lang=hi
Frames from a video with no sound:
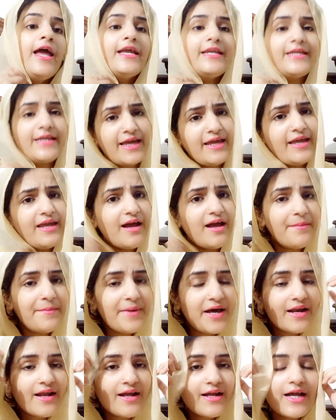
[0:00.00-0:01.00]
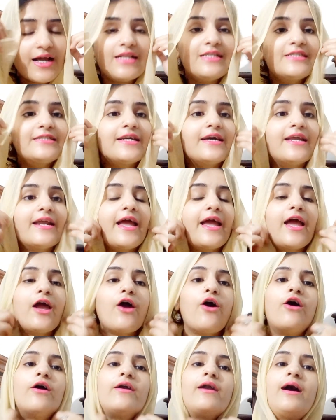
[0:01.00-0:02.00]
यही हमारा कल्चर
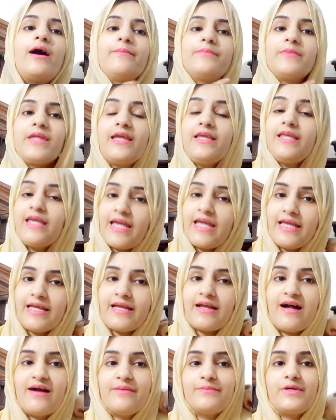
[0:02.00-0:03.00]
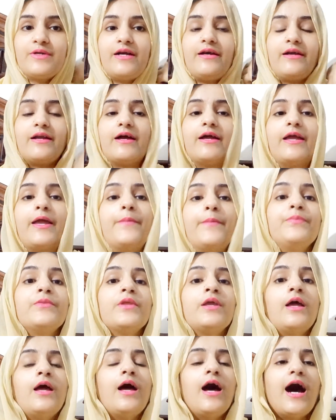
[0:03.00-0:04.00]
है और हमने यही काम करना है
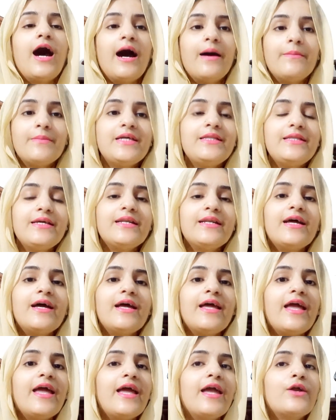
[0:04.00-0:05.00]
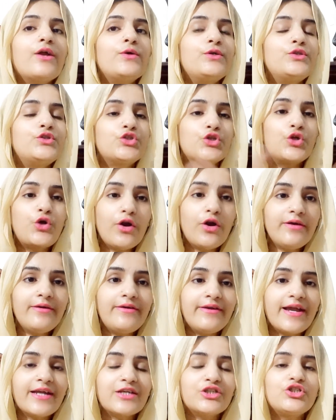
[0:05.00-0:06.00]
हमें देना है कुछ गुड
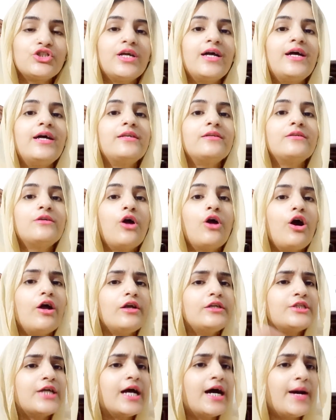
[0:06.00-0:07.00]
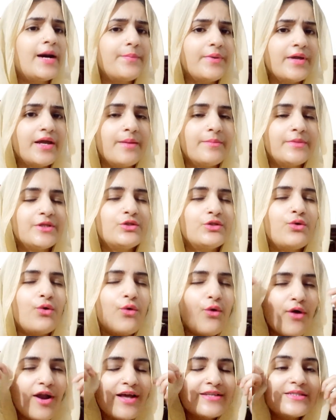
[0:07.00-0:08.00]
रिएक्शन और जहाँ पे हमें
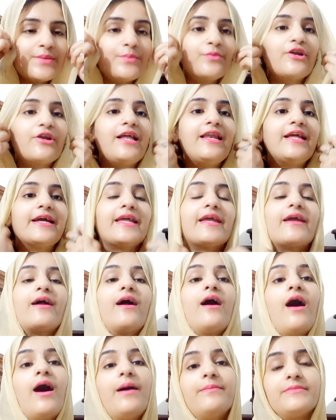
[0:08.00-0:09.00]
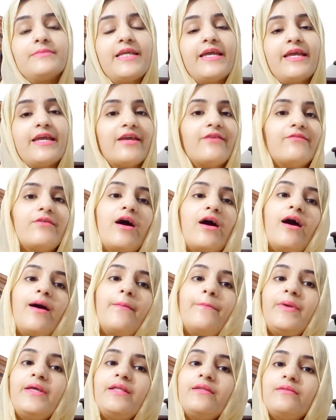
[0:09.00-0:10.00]
थोड़ा सा बुरा लगेगा हम देंगे
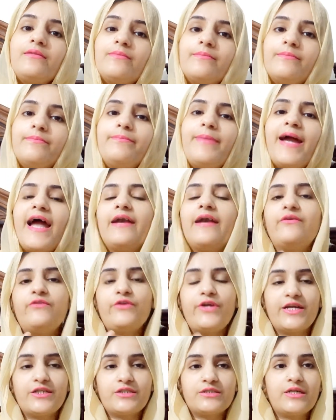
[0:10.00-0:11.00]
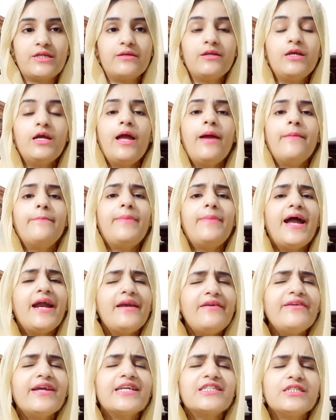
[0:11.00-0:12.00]
वहाँ पे बैड रिएक्शन
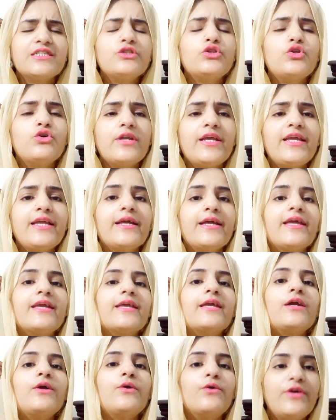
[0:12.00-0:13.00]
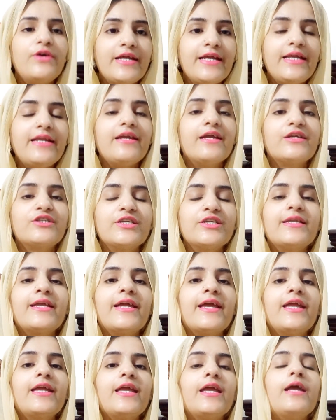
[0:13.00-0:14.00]
बैड रिएक्शन तो नहीं कहेंगे गुड ही रिएक्शन
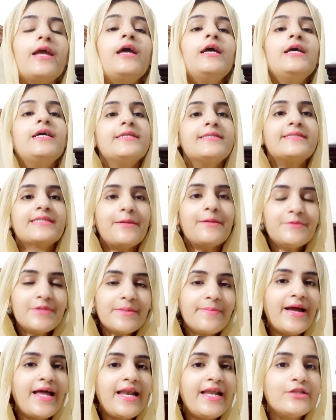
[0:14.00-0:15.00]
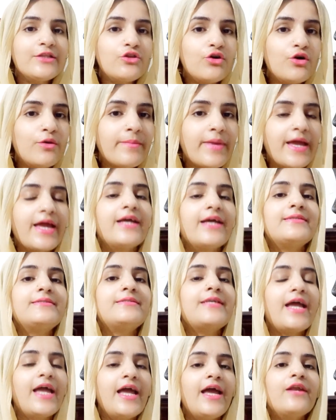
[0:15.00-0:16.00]
कहेंगे सबसे पहले तो मैं
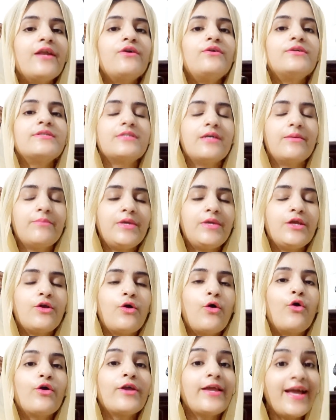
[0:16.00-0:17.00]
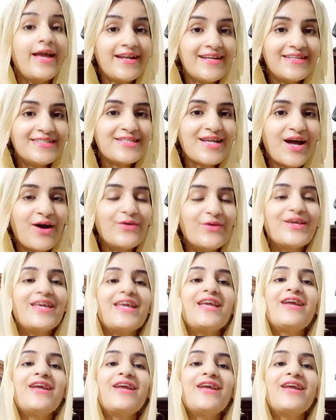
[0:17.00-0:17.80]
सहर और समी को कहना चाहूँगी